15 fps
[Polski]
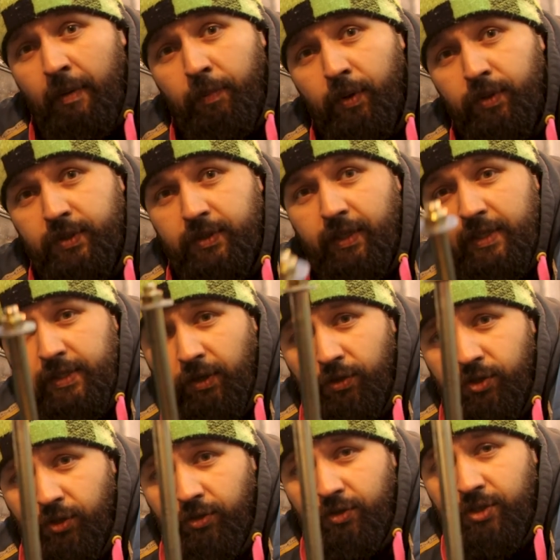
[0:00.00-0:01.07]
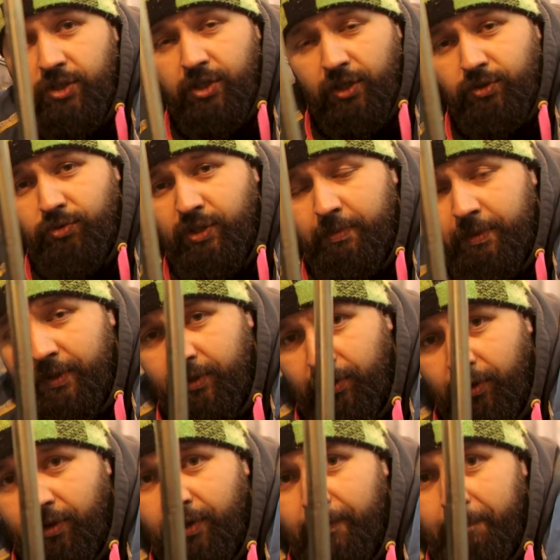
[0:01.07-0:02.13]
plus nieskończoność czasu, żeby
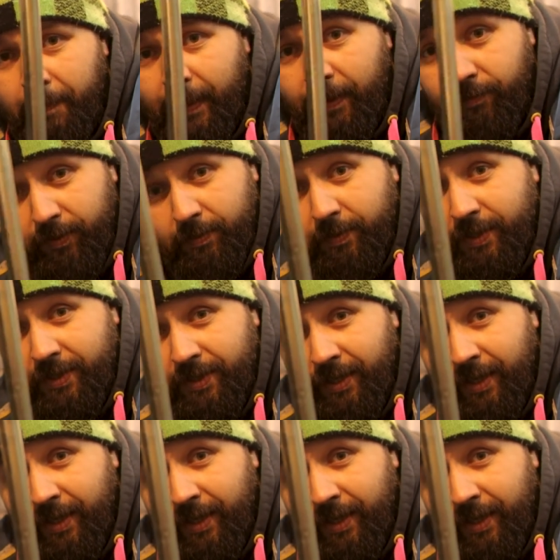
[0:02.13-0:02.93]
to wybić.